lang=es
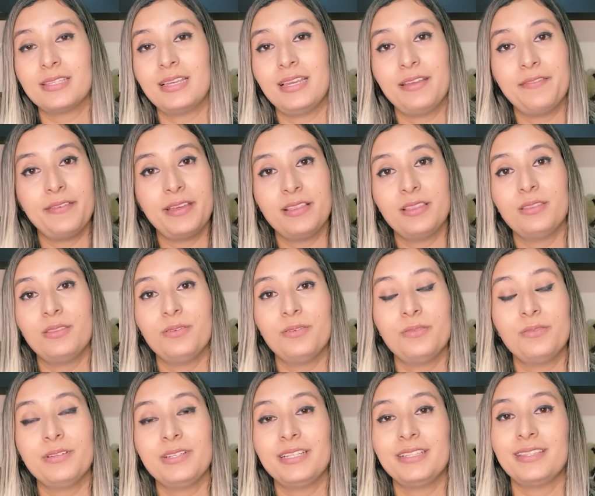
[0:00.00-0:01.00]
el
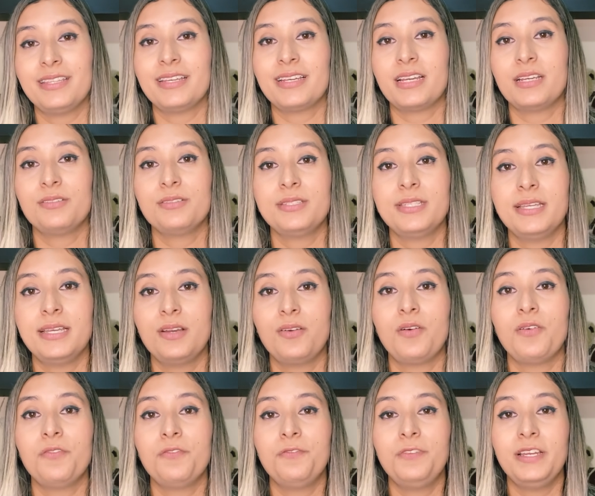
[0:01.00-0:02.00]
evento y te cause
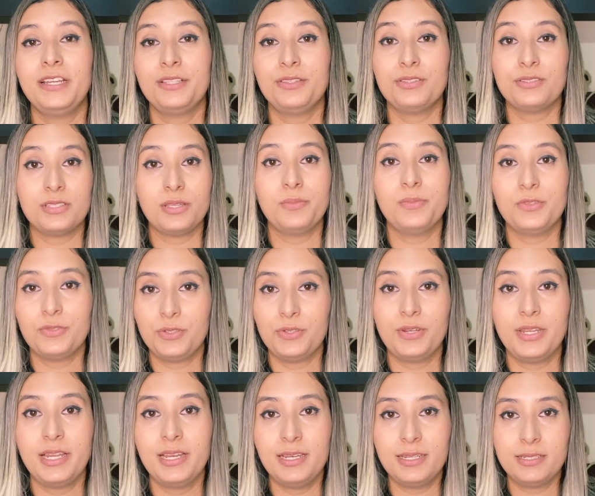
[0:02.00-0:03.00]
conflictos
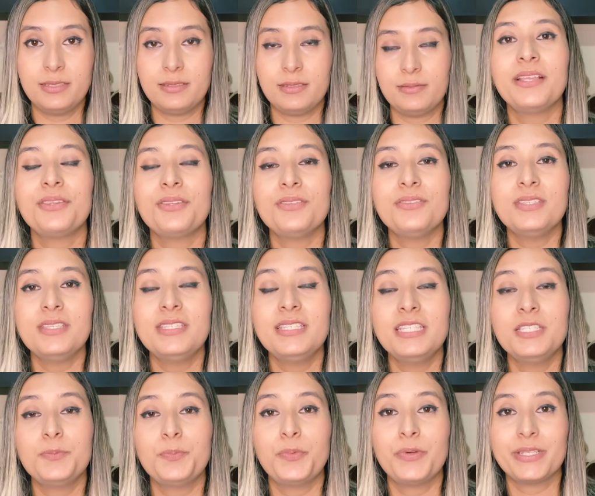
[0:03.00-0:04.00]
emocionales. Entonces
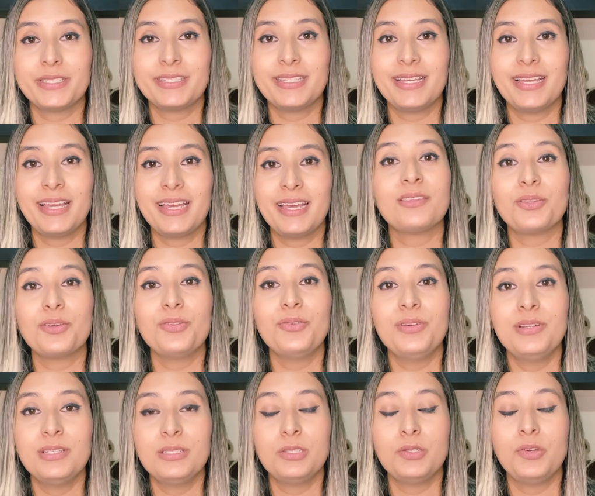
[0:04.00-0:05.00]
después de
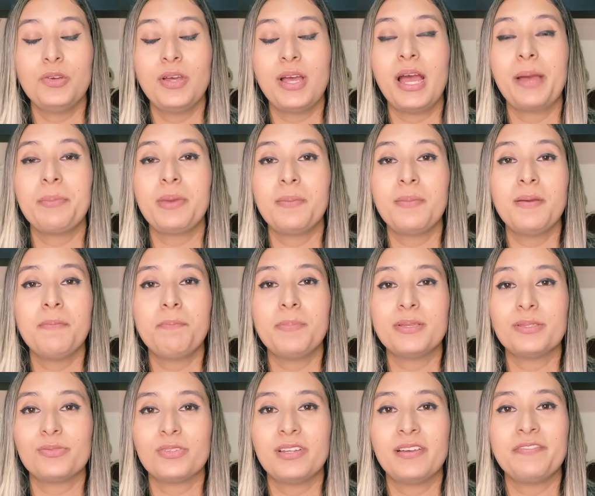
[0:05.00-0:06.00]
todo eso a mí me
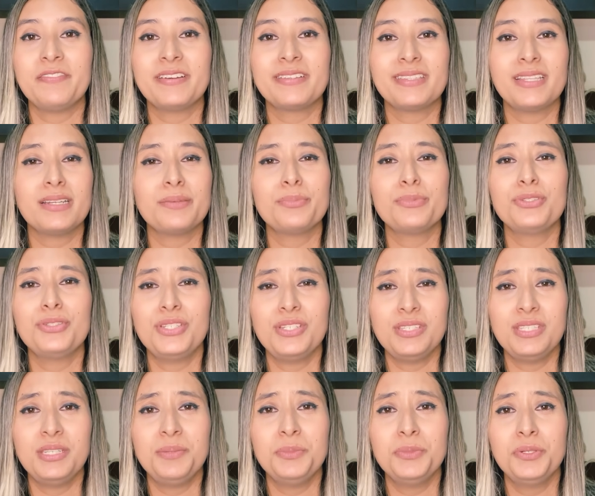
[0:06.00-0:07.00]
empezó a afectar
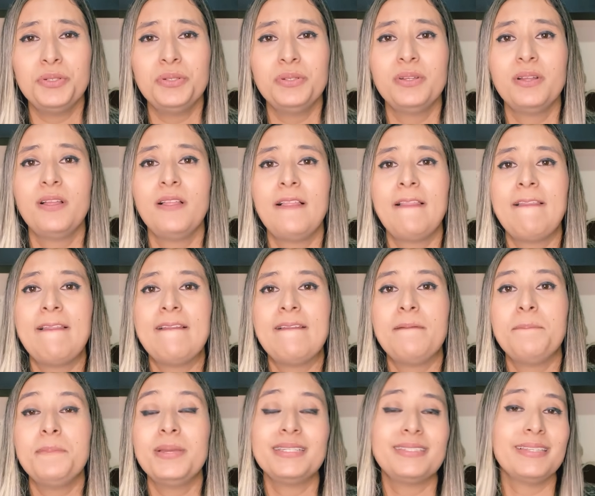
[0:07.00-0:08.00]
muchísimo
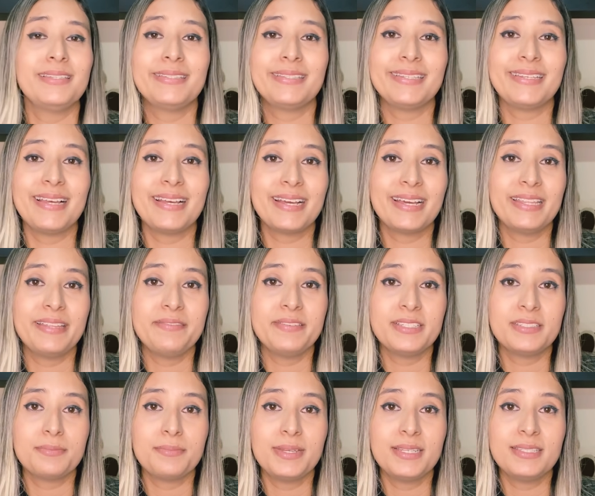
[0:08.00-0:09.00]
me sentía cada
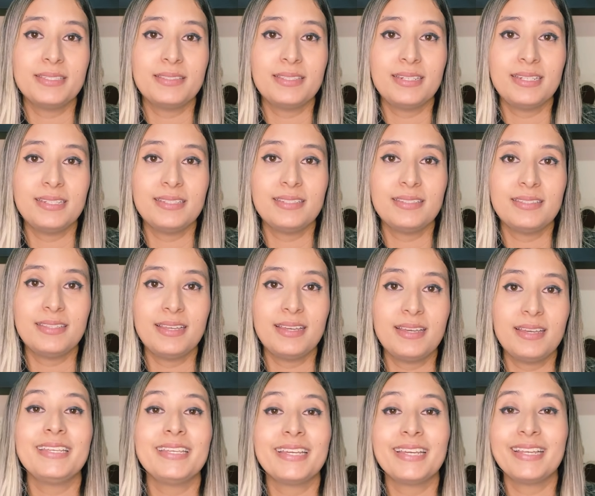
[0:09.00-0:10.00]
vez más
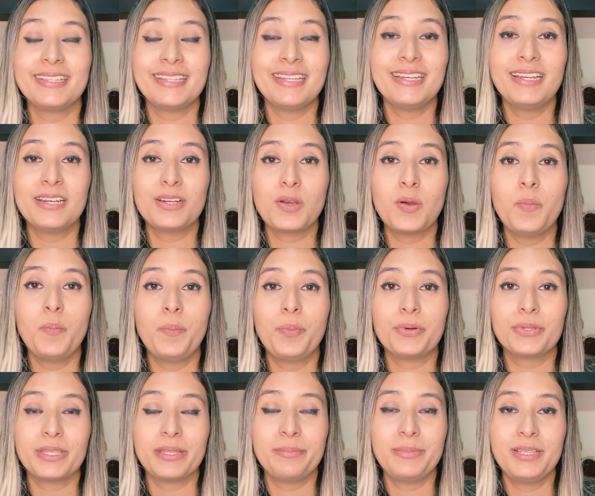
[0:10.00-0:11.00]
triste, llegué a tener
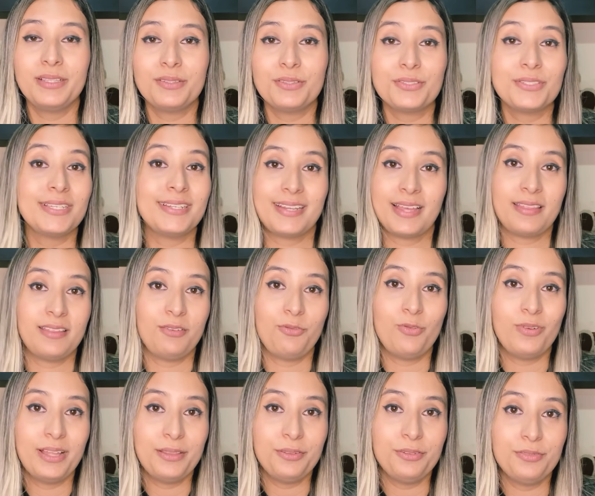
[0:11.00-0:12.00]
comportamientos
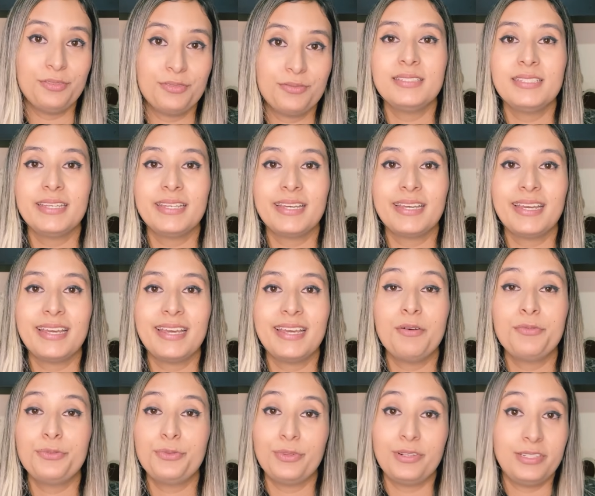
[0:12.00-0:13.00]
inadecuados, llegué a
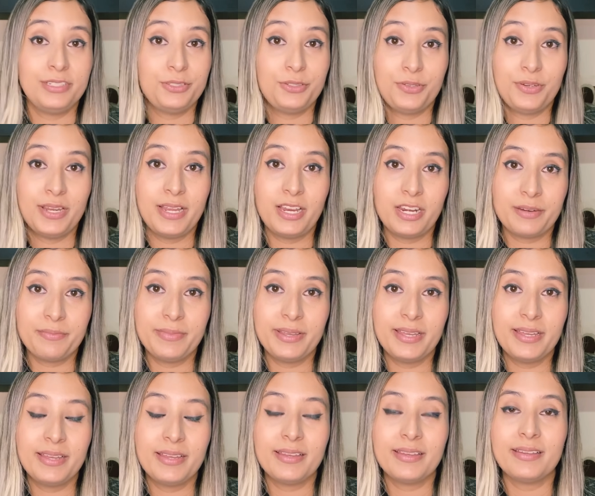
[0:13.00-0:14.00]

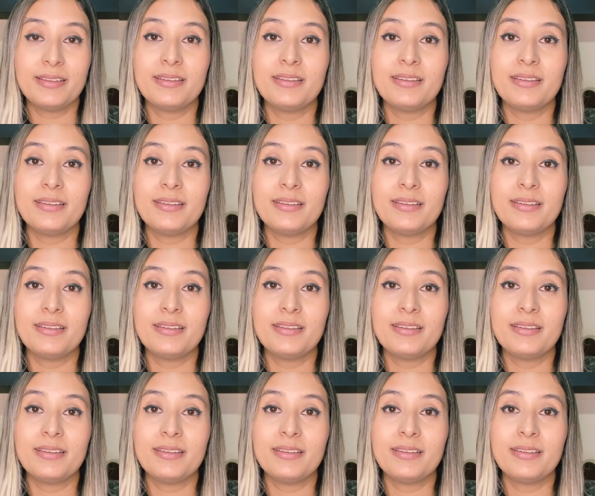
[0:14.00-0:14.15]
autolesionarme